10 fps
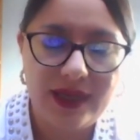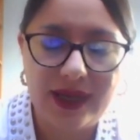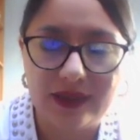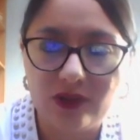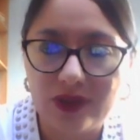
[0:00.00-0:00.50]
y
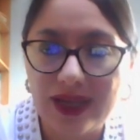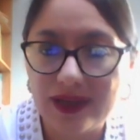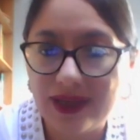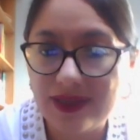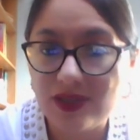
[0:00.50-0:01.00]

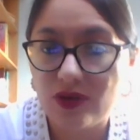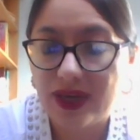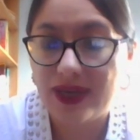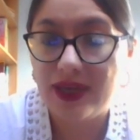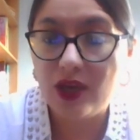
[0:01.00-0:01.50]
cantonal que dice,
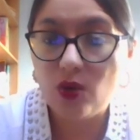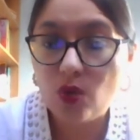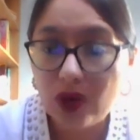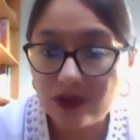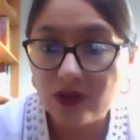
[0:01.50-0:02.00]
ok,
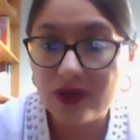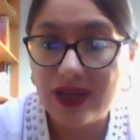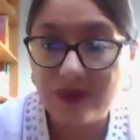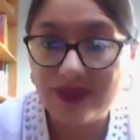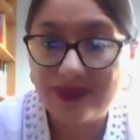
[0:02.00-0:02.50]
¿cuánto
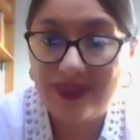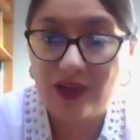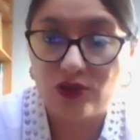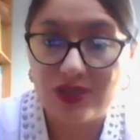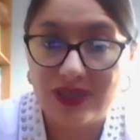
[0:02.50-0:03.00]
realmente
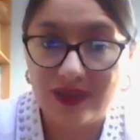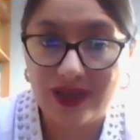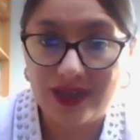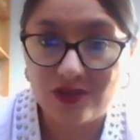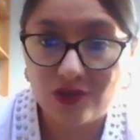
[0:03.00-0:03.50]
de los
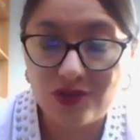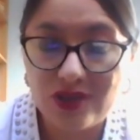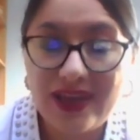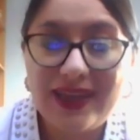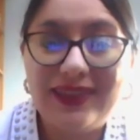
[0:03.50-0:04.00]

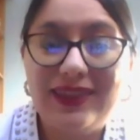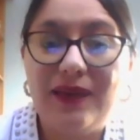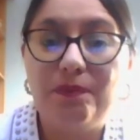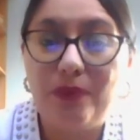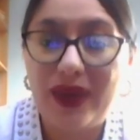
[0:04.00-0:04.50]
ingresos
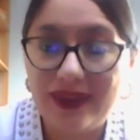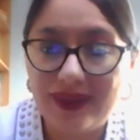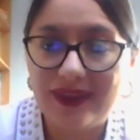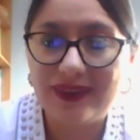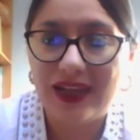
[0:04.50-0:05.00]

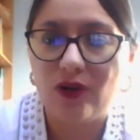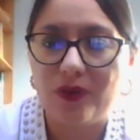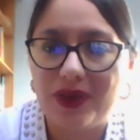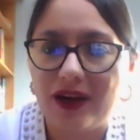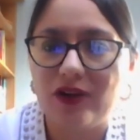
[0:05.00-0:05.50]
dependen del
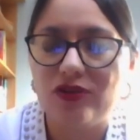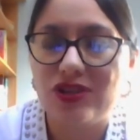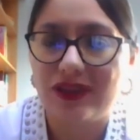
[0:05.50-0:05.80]
gobierno